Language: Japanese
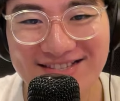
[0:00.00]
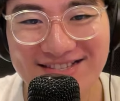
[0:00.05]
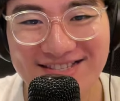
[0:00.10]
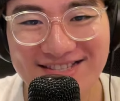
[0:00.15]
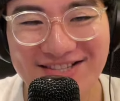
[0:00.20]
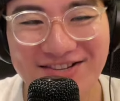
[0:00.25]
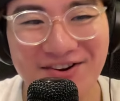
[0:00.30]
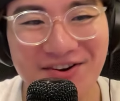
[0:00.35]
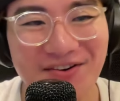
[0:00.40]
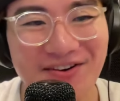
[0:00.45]

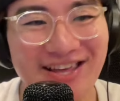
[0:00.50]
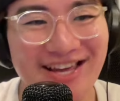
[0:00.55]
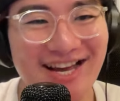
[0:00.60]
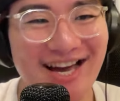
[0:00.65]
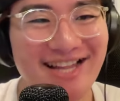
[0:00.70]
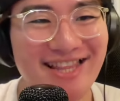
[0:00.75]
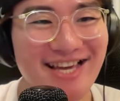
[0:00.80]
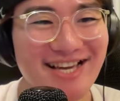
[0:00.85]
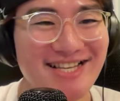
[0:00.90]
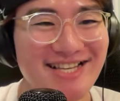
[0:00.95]
これ
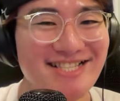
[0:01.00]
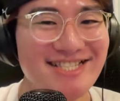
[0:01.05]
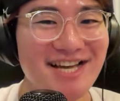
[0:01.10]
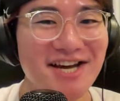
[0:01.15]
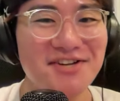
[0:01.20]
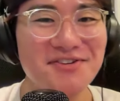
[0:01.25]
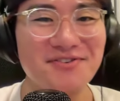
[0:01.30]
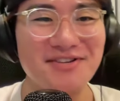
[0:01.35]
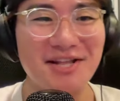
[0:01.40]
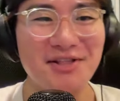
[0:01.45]
ができ
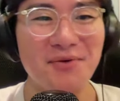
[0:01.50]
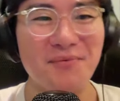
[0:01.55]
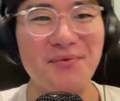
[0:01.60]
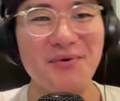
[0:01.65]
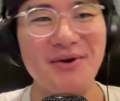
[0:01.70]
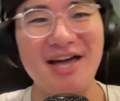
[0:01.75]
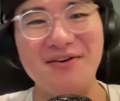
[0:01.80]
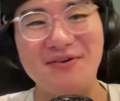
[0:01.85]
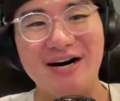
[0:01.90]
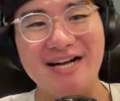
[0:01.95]
ちゃうのね、友
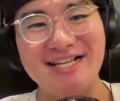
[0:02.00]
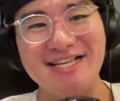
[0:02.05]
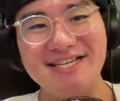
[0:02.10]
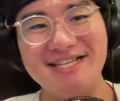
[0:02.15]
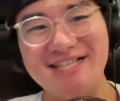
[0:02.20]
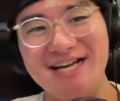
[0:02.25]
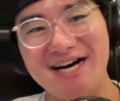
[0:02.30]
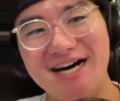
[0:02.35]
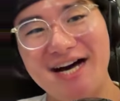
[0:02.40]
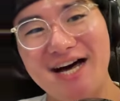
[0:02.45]
也は、
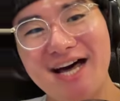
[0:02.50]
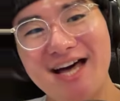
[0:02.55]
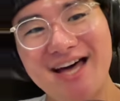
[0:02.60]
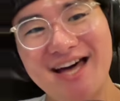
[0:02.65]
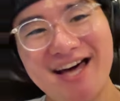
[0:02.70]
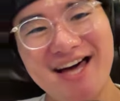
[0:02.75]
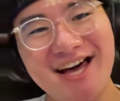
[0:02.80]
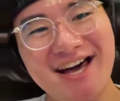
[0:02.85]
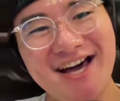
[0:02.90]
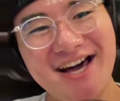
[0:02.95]

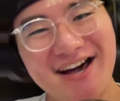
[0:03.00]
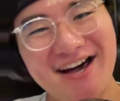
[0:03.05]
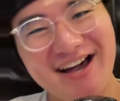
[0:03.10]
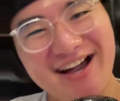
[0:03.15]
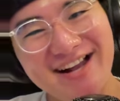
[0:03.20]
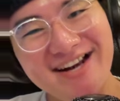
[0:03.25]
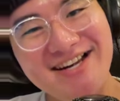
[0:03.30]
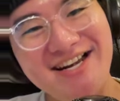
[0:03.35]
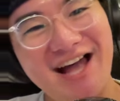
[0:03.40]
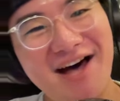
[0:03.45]
リーダー。
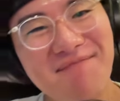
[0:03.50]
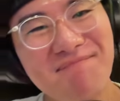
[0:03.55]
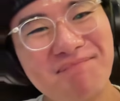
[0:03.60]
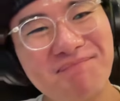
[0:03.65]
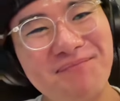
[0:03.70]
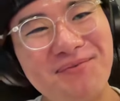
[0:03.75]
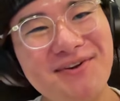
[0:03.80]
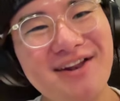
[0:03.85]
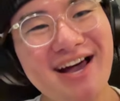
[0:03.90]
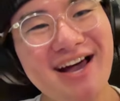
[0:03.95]

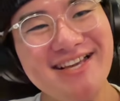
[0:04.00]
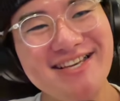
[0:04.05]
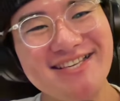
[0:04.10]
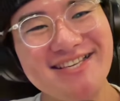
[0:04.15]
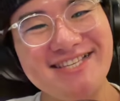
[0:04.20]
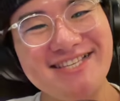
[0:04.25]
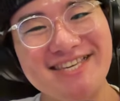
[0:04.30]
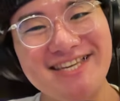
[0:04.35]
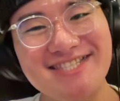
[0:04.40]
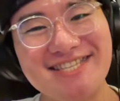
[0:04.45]
ラップライン
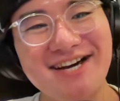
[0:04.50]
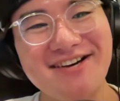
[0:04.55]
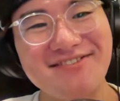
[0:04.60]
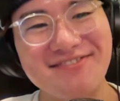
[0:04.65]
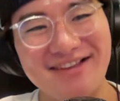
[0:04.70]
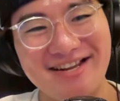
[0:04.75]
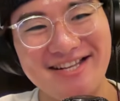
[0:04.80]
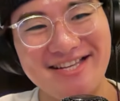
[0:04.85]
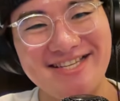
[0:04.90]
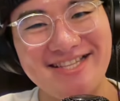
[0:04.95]
いけちゃうの
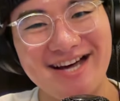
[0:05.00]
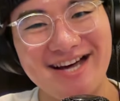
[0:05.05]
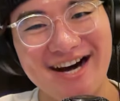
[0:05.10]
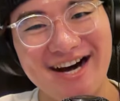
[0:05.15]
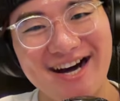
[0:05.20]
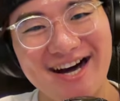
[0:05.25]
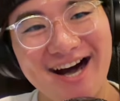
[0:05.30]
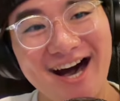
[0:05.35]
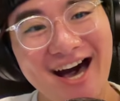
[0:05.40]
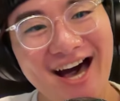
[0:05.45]
ね、
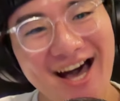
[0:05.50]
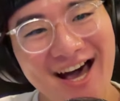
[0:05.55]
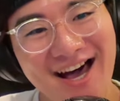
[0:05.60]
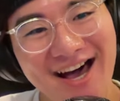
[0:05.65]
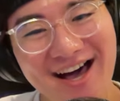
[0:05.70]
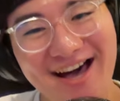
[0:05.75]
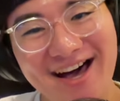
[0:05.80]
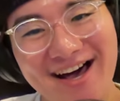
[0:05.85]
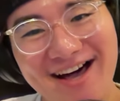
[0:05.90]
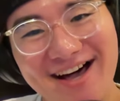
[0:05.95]
リーダー。はっ
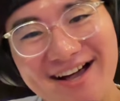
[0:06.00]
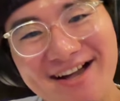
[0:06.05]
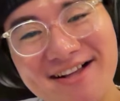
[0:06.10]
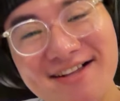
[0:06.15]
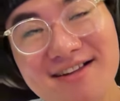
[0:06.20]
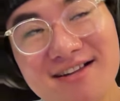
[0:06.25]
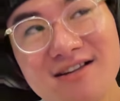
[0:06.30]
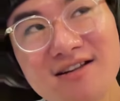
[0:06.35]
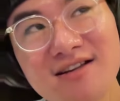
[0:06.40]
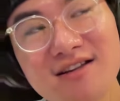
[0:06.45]
は
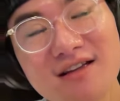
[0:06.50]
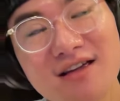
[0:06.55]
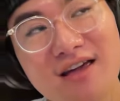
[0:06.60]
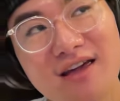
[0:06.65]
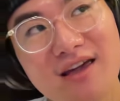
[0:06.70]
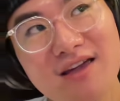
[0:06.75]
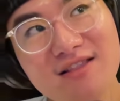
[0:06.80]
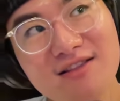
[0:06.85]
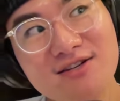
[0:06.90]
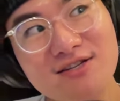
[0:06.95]

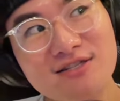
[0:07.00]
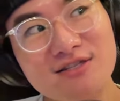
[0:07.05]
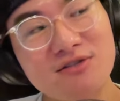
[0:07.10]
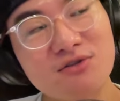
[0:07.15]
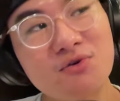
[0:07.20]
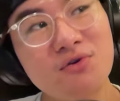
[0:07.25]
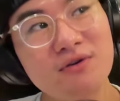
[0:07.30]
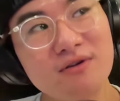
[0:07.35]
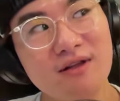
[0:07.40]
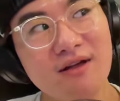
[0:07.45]
えってかす
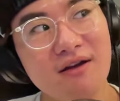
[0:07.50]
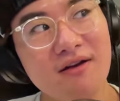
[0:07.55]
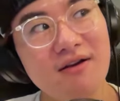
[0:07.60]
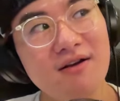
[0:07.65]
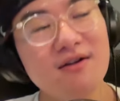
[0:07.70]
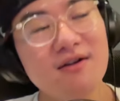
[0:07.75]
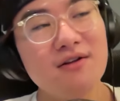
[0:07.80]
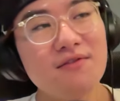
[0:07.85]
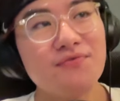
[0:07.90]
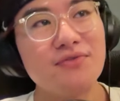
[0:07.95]
ごいね。
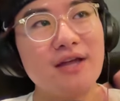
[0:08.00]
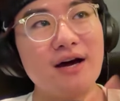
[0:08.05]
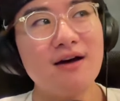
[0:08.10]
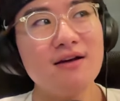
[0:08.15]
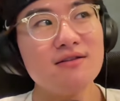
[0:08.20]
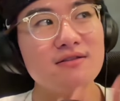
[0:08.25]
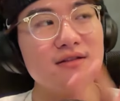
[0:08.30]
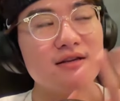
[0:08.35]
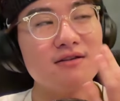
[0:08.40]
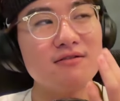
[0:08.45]

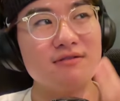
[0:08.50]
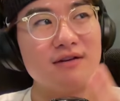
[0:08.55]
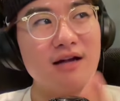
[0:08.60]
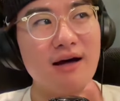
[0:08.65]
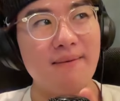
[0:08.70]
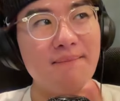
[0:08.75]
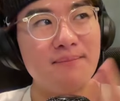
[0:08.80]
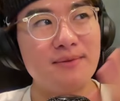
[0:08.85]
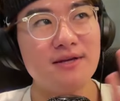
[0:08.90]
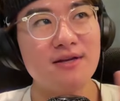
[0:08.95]
ダンスできる、
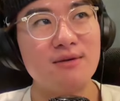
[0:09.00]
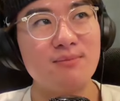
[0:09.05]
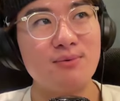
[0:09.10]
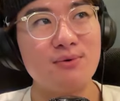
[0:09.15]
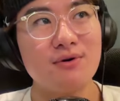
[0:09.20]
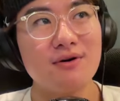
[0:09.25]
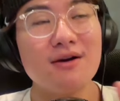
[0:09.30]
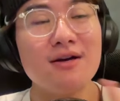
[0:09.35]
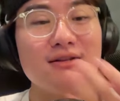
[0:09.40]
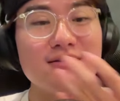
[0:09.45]
ラップできる、
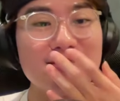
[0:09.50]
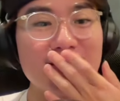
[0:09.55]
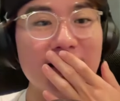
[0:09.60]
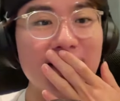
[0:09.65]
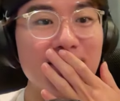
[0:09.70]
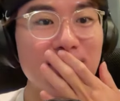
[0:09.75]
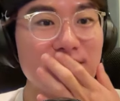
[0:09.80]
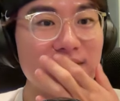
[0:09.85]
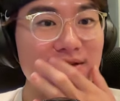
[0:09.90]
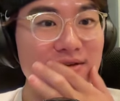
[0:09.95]

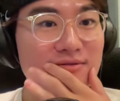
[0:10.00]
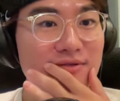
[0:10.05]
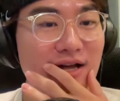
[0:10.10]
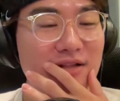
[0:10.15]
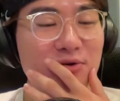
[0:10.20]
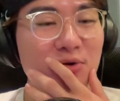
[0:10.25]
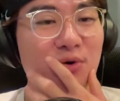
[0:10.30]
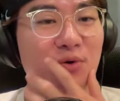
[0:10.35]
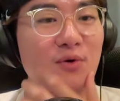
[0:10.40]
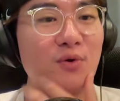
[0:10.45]
全部できる。あ
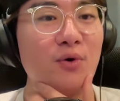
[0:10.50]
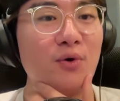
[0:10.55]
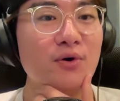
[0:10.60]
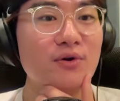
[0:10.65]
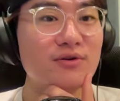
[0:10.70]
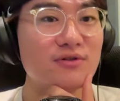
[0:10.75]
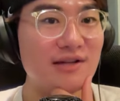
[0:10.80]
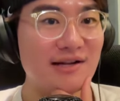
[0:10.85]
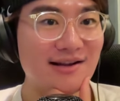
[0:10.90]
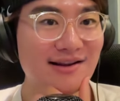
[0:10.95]
とこ、こういう
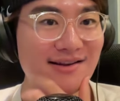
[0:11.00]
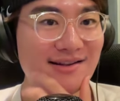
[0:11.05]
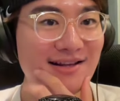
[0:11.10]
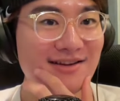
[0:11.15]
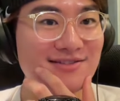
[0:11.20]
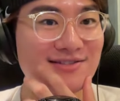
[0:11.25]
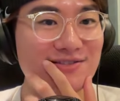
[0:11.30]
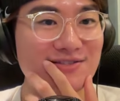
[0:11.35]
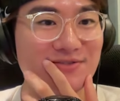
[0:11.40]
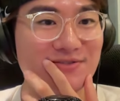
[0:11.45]
ことだね、
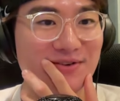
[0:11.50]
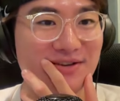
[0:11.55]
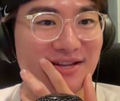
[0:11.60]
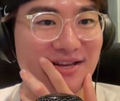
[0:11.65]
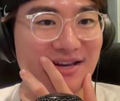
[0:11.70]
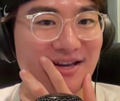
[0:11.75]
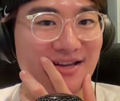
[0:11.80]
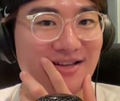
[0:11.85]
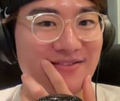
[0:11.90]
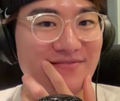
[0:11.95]
ネクスジはね。
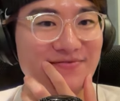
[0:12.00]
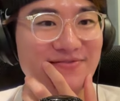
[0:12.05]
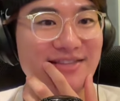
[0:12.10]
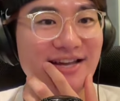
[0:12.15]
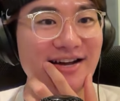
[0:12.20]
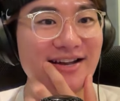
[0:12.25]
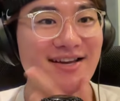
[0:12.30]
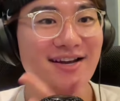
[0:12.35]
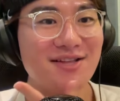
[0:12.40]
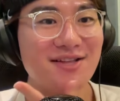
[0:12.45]

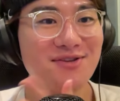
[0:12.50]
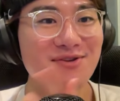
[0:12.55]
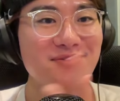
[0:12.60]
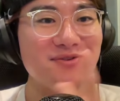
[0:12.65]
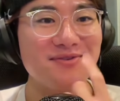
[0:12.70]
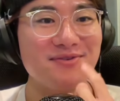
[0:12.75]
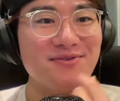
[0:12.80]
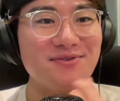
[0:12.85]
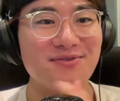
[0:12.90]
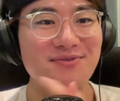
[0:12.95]
誰がど
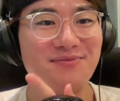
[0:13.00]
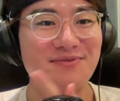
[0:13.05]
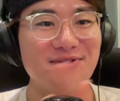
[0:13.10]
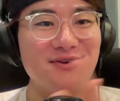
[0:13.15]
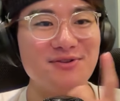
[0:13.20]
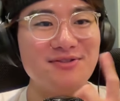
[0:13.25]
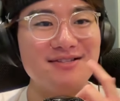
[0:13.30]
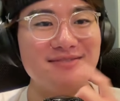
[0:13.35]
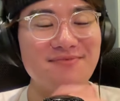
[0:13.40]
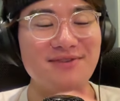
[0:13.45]
の
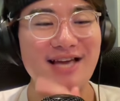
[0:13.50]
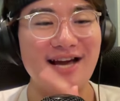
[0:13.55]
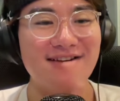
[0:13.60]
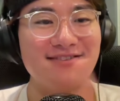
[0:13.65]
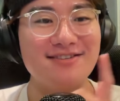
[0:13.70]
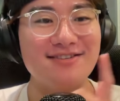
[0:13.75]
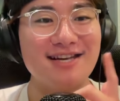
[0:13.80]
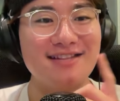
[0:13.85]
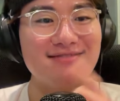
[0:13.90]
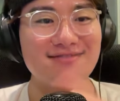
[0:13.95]

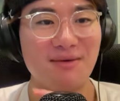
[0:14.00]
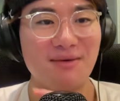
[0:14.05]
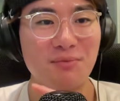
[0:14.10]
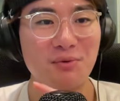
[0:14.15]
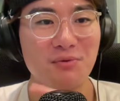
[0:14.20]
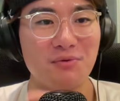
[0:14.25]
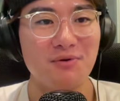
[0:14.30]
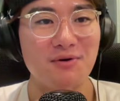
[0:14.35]
役やっても